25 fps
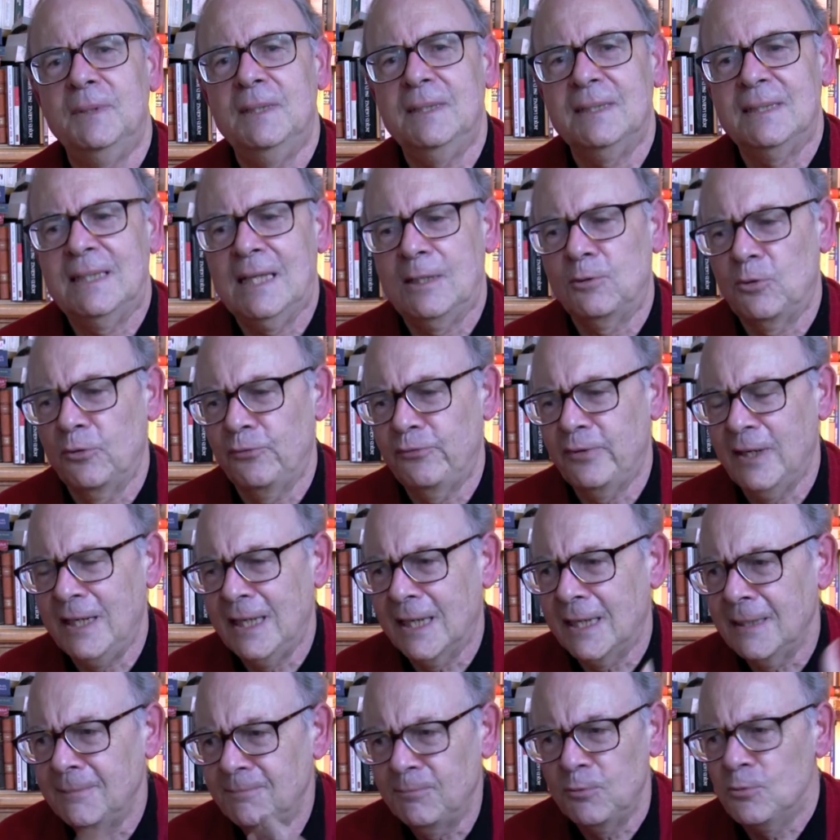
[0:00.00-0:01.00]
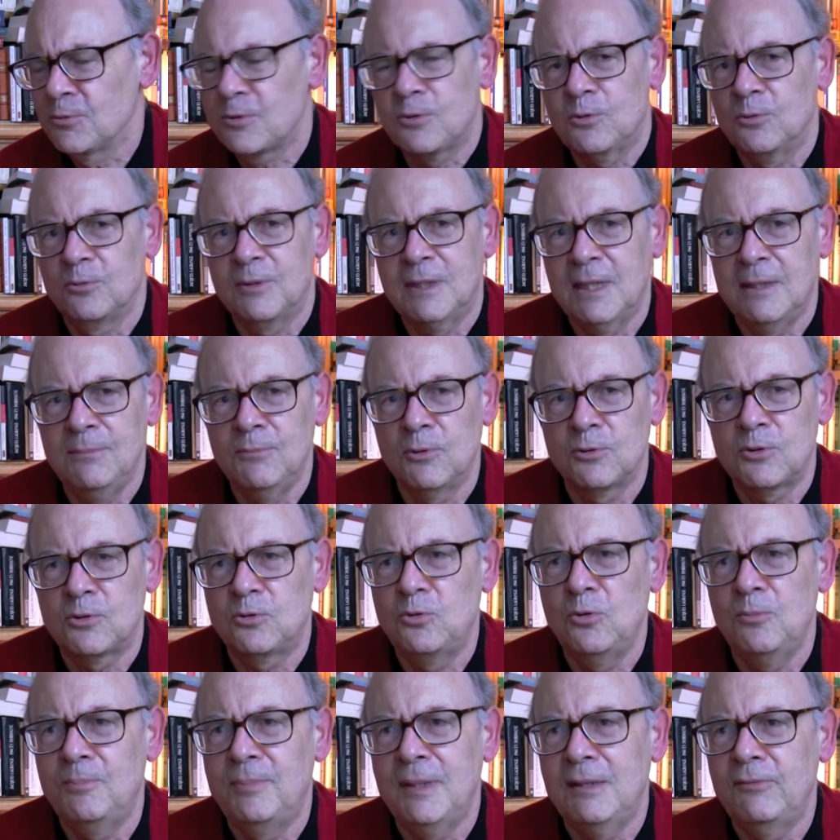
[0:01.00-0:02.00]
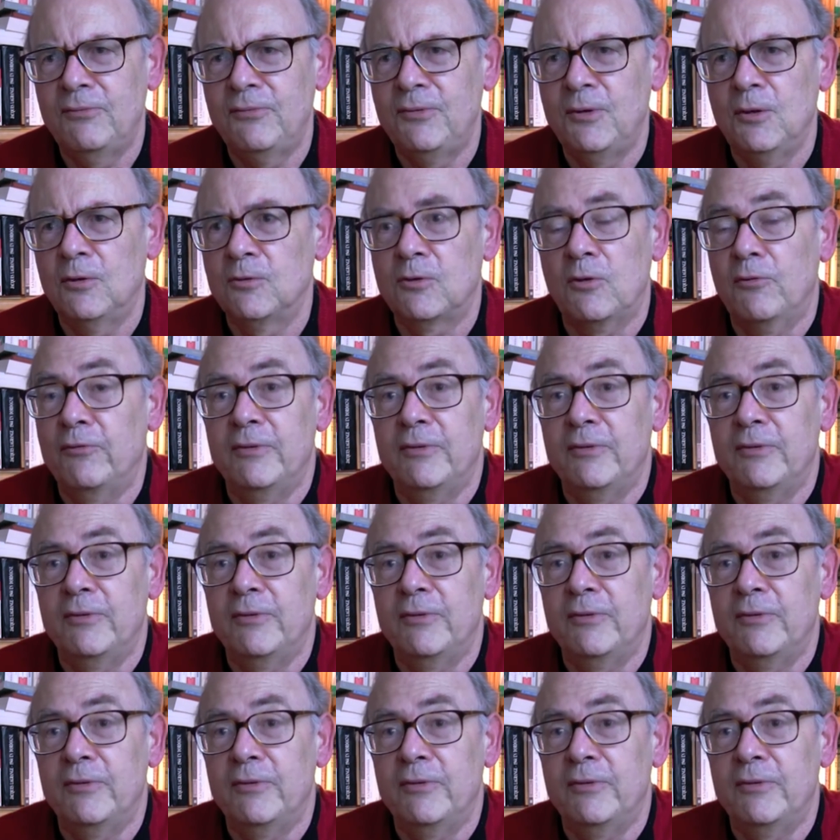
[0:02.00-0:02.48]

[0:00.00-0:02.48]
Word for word: quelquefois, les réponses sont tellement stupéfiantes.